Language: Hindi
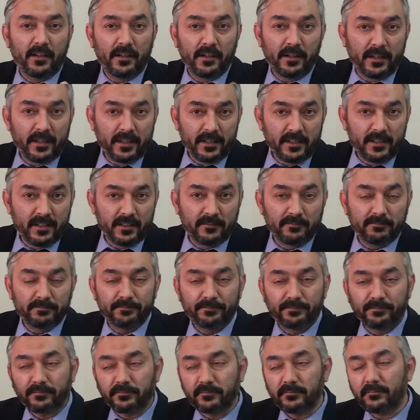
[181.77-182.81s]
नहीं है
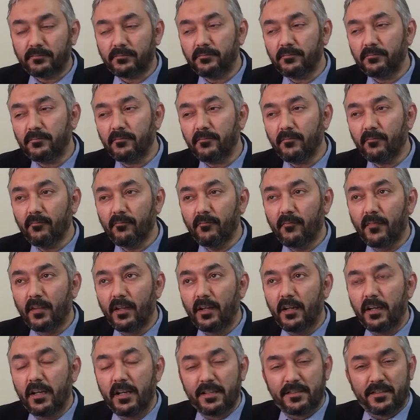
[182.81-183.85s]

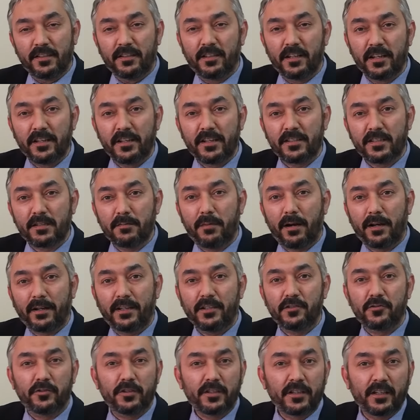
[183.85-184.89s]
इसी तरीके से बाकी
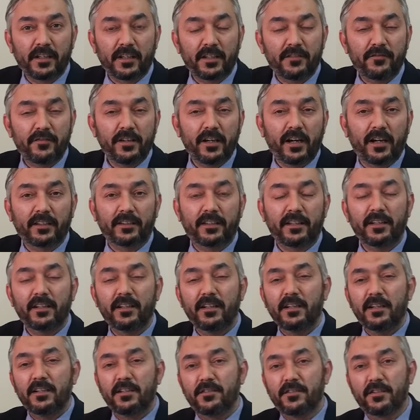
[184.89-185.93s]
जो दीगर अद्वियात हैं
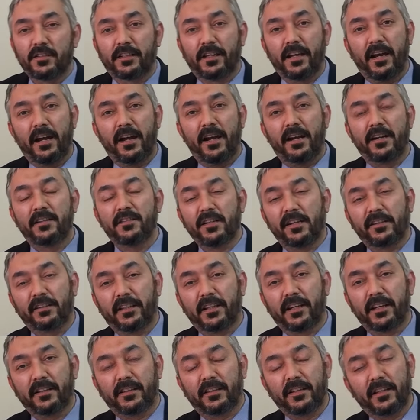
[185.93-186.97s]
जिनके एड्स आते
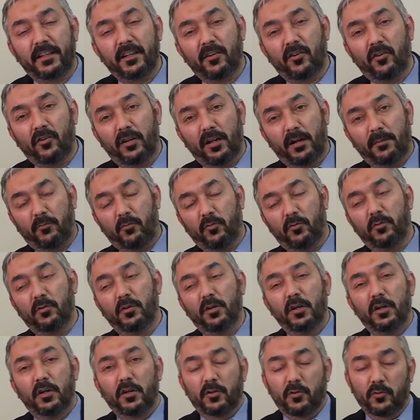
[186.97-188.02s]
रहते हैं और आपको आ,
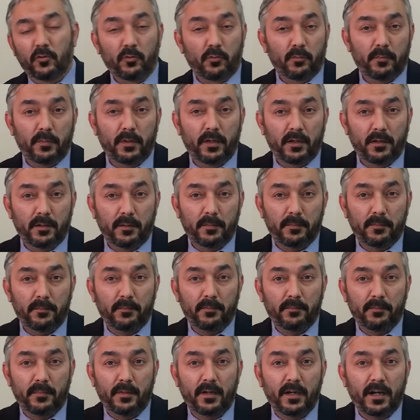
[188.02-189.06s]
um,
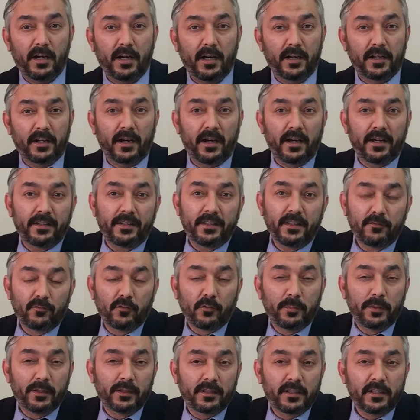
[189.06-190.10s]
हर आए दिन वो
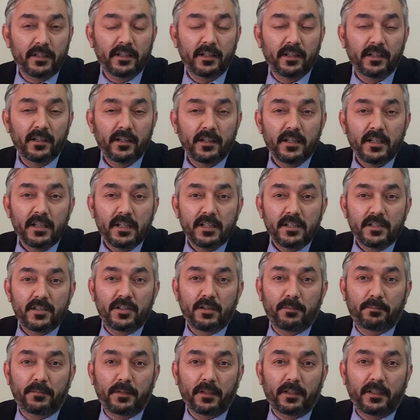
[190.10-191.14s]
मिलती हैं
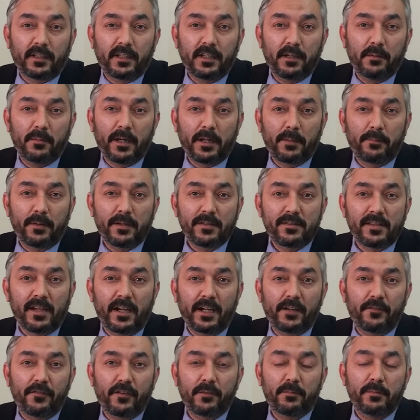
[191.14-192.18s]
जब तक कि हमारे पास
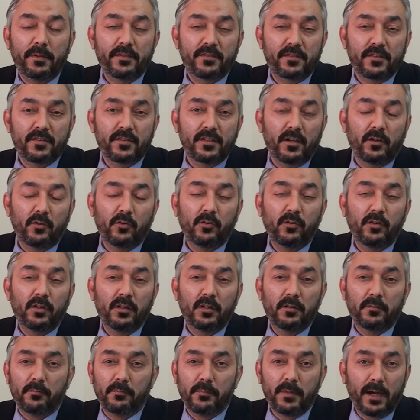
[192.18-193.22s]
साइंटिफिक बेसिस ना हो
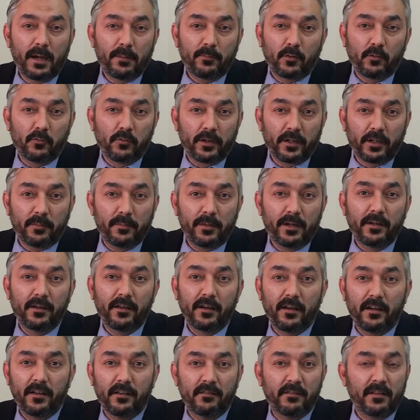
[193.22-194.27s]
मैं आपको वो रिकमेंड
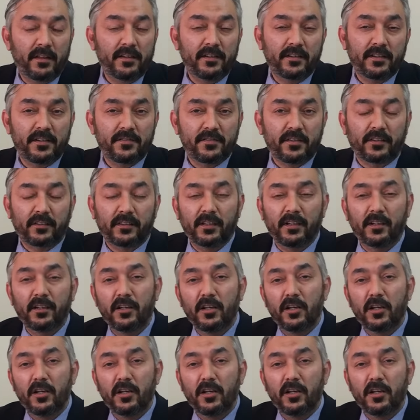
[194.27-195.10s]
नहीं कर सकता